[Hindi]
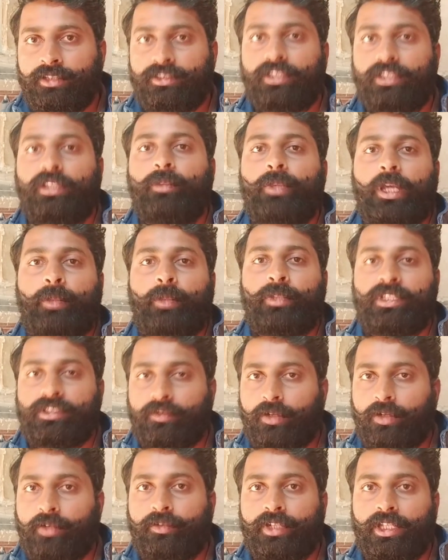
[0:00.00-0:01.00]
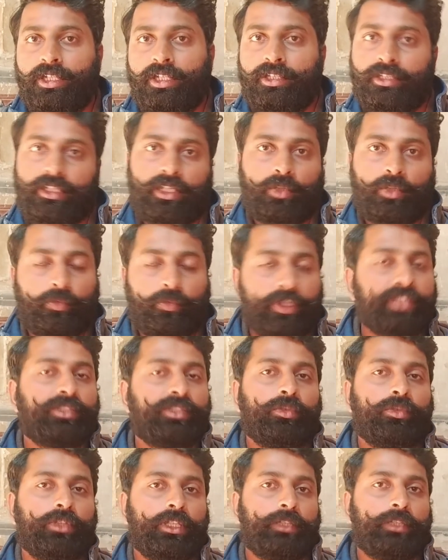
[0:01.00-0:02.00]
जितने भी आपने जवाब वगैरह दिए
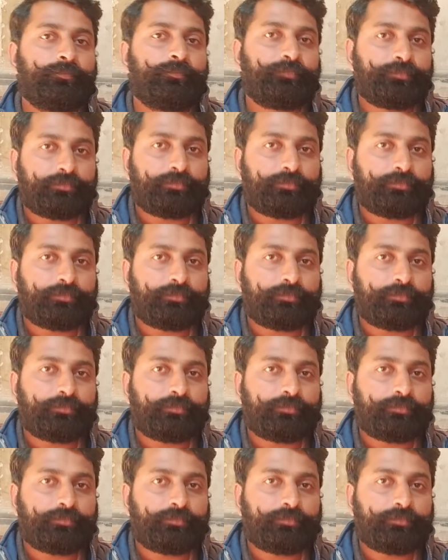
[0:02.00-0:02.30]
वैसा होता है